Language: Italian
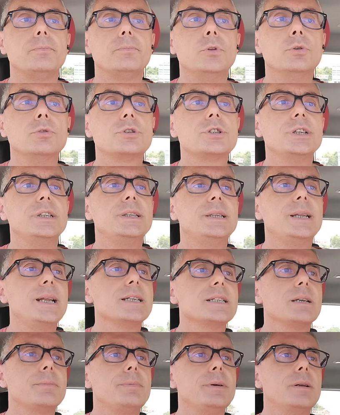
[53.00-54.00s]
non ci
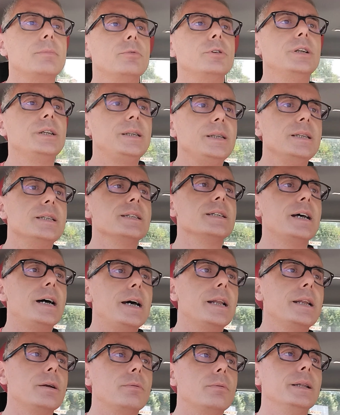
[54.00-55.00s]
interessa per
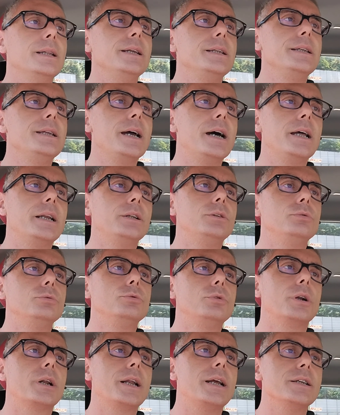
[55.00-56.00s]
monetizzare, guadagnare e
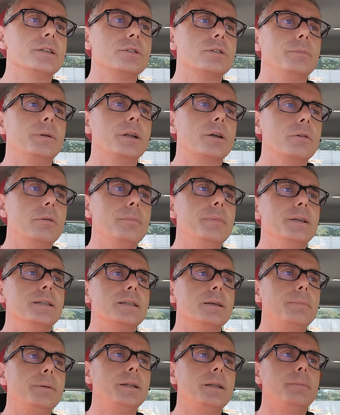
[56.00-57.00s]
tutto il resto, perché come ben
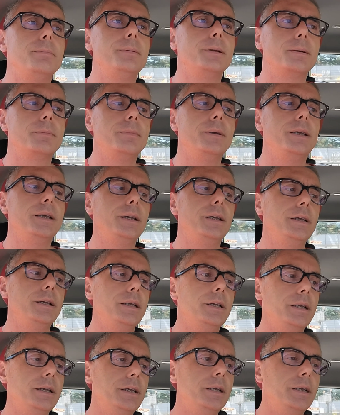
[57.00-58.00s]
sapete per me
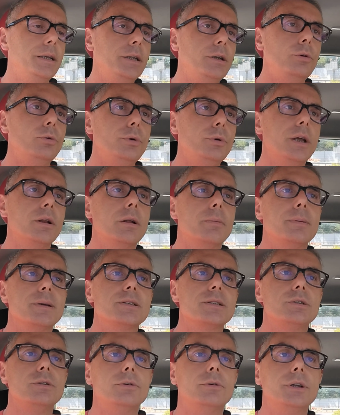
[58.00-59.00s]
e eh, lui è una
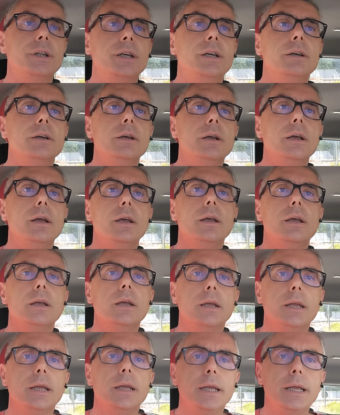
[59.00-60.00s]
passione
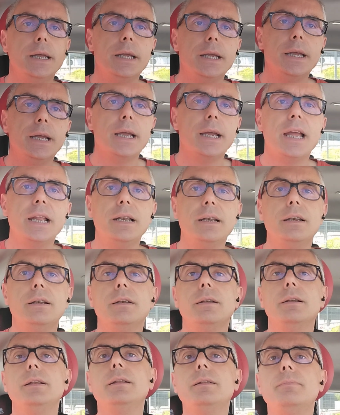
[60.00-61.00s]
e è
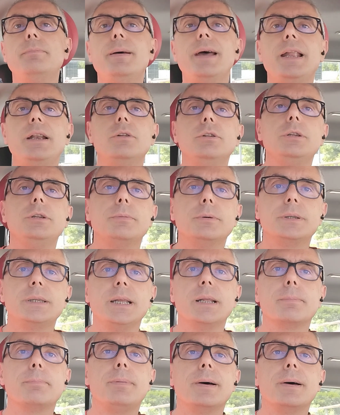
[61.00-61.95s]
il, bello di poter